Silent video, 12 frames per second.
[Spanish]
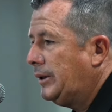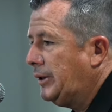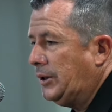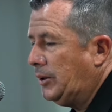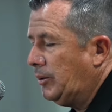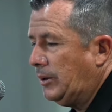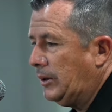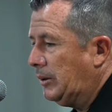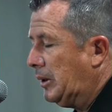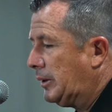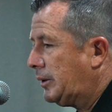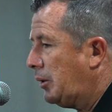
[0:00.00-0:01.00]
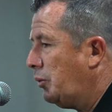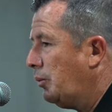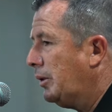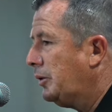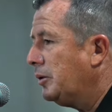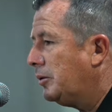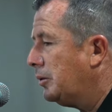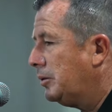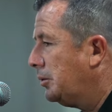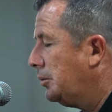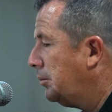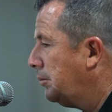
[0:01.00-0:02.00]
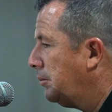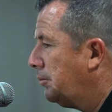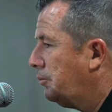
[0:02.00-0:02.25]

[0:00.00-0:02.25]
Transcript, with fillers: Y hasta el momento